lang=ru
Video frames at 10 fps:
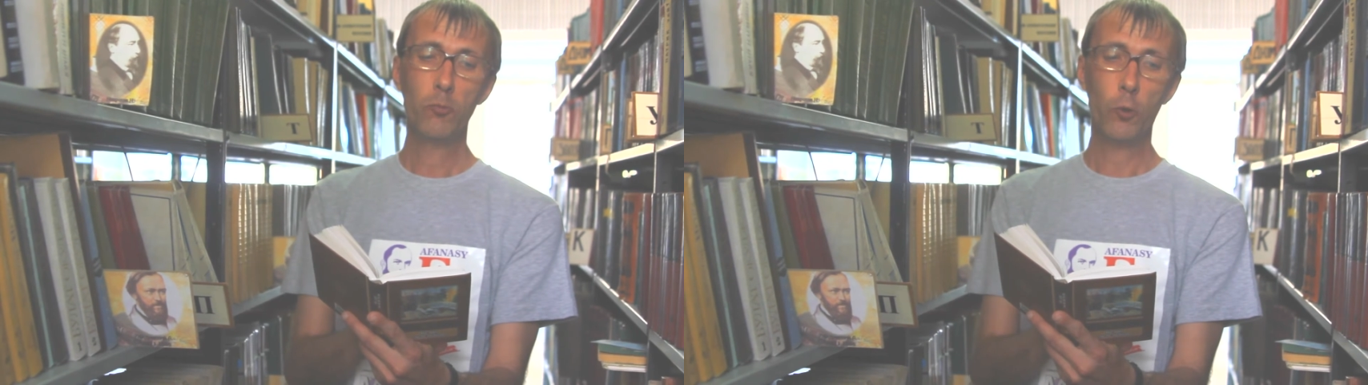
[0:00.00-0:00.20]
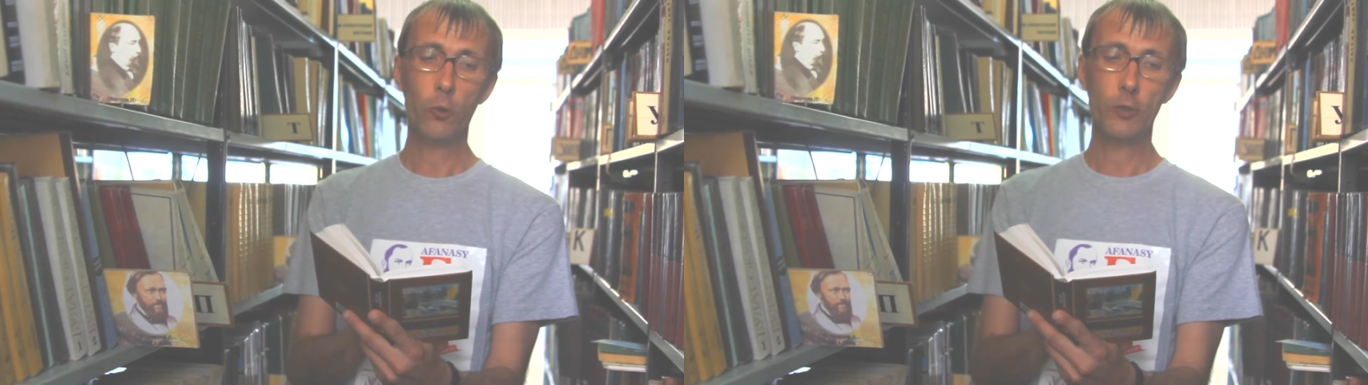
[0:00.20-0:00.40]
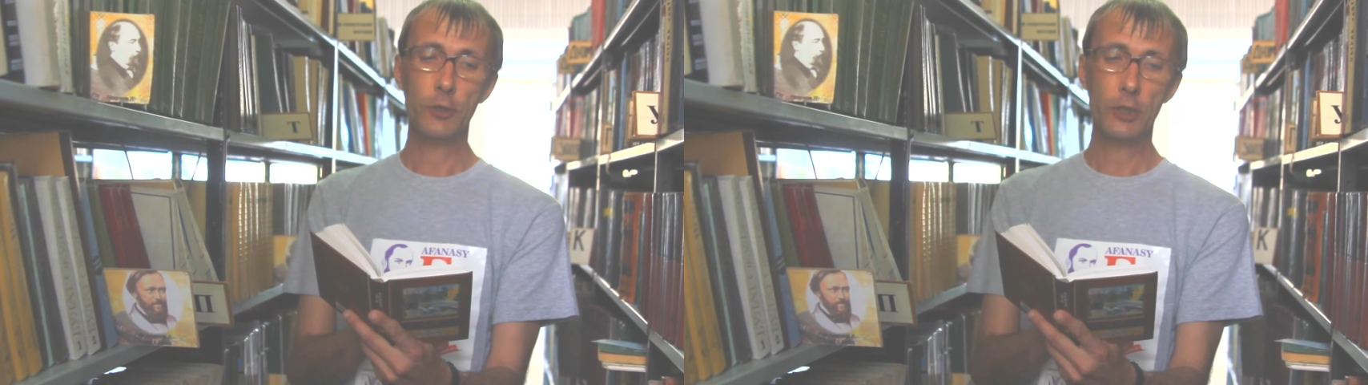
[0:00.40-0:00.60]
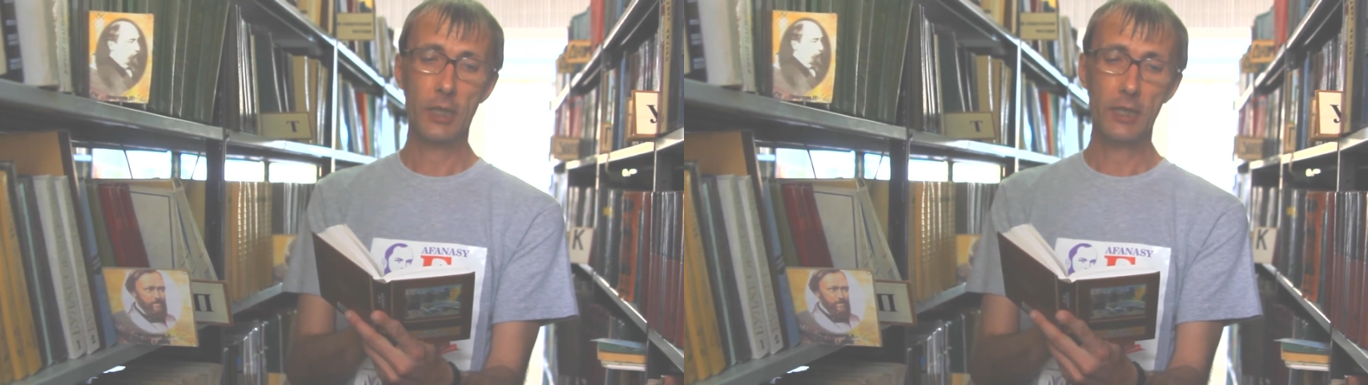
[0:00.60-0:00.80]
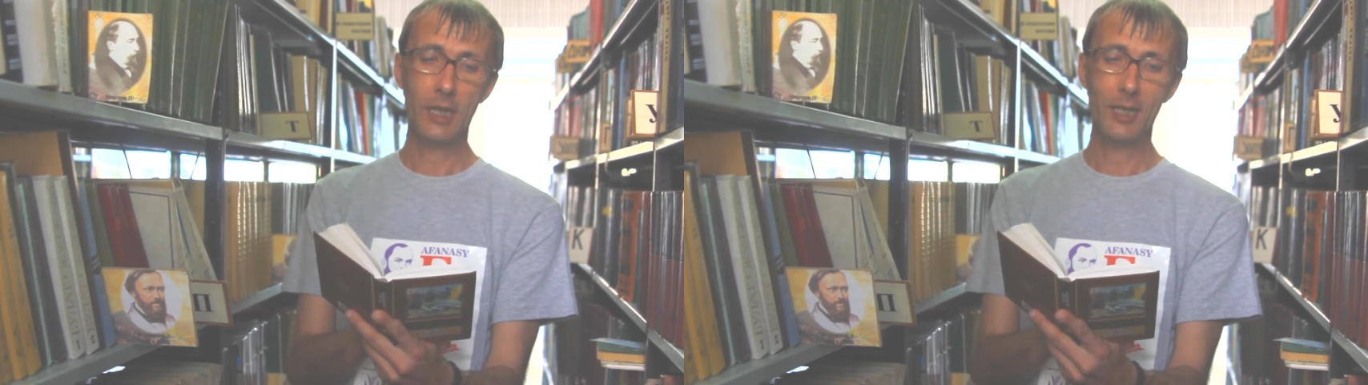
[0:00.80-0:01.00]
полночь
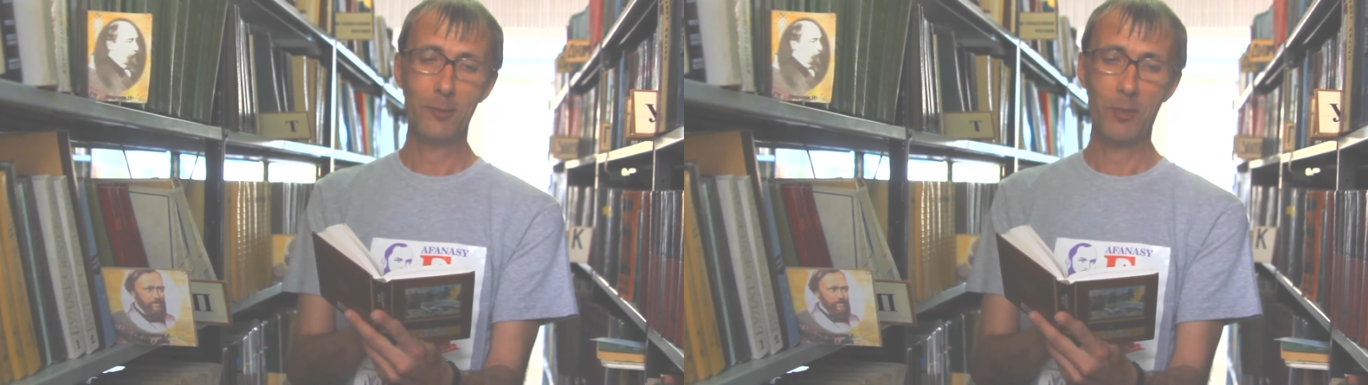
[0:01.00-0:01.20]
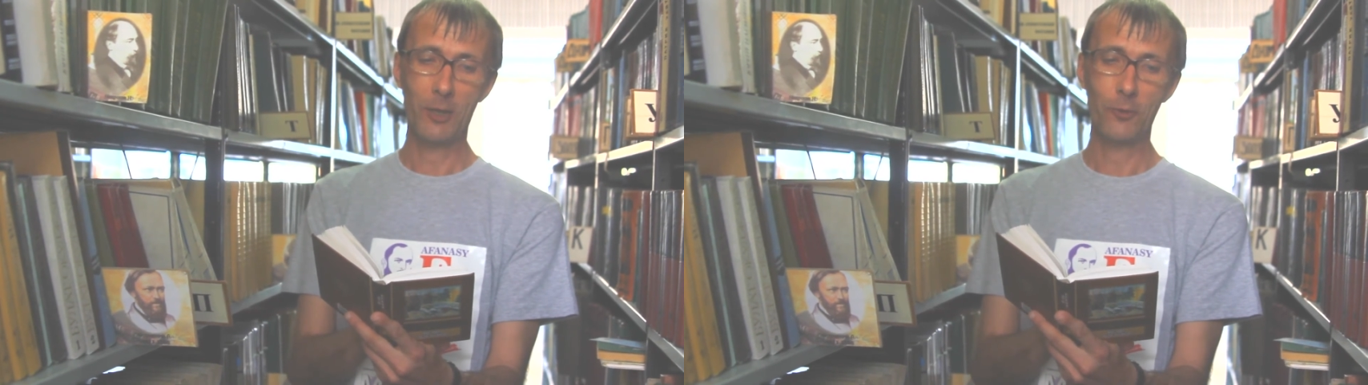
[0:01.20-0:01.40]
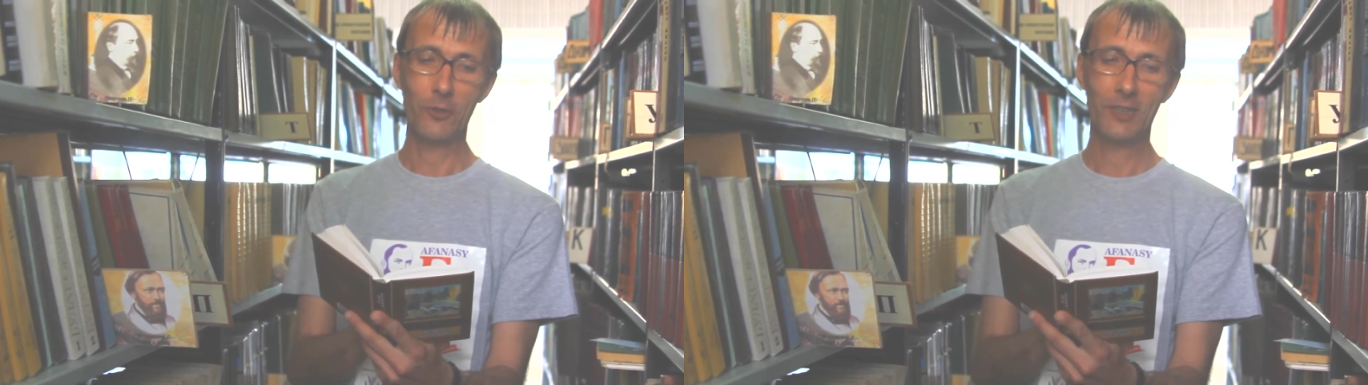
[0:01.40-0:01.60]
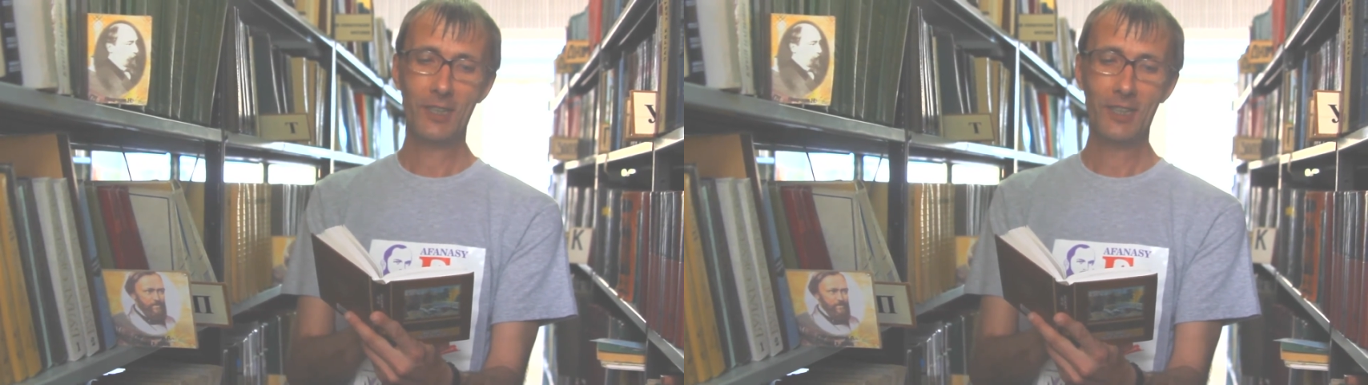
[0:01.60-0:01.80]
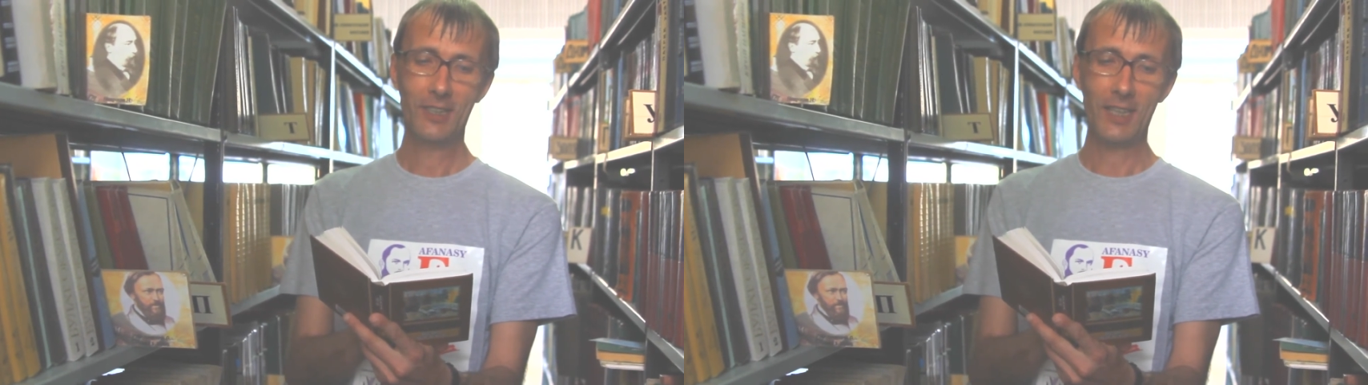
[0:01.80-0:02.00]
роняет порой
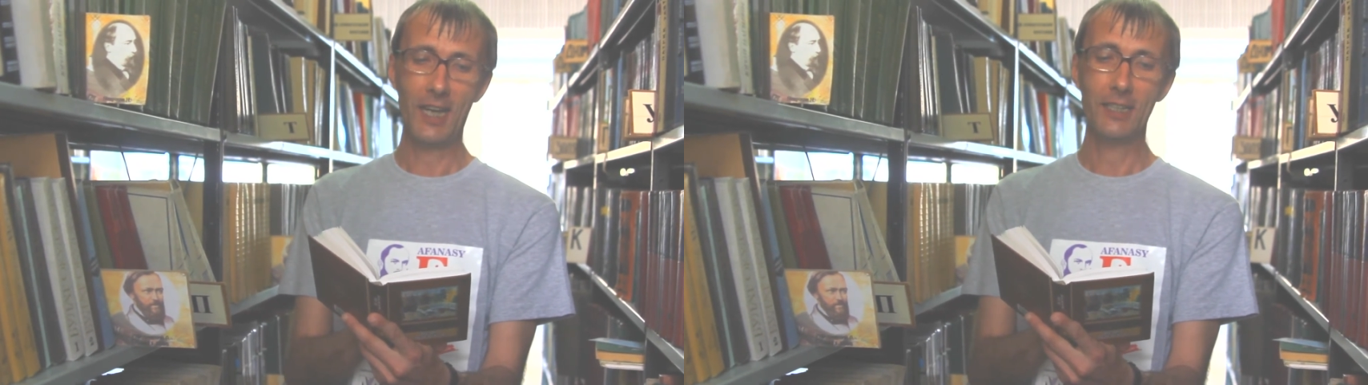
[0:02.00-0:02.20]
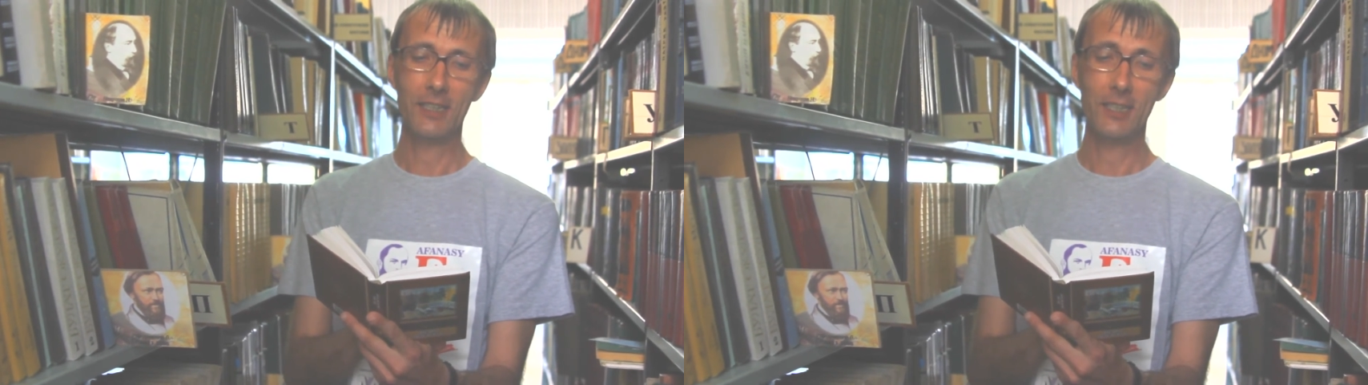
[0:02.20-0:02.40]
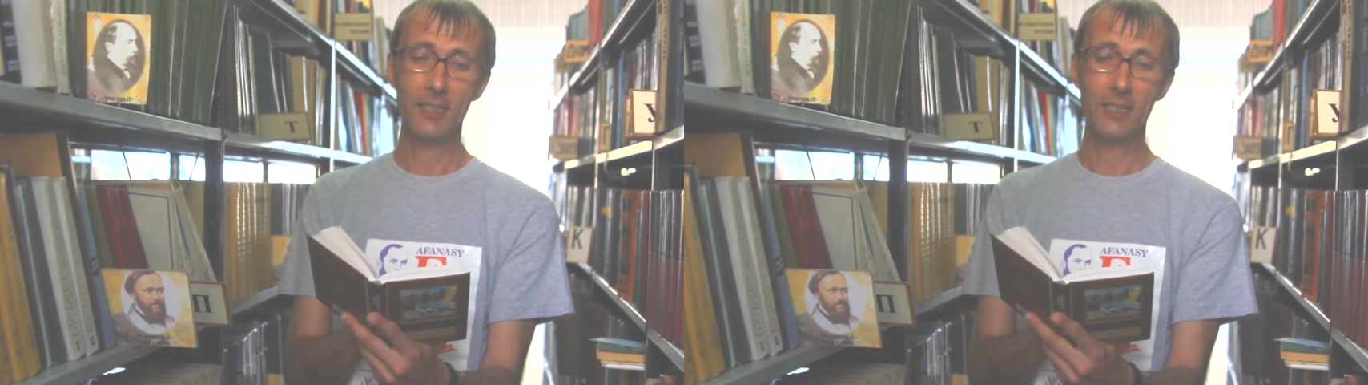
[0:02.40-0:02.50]
тайные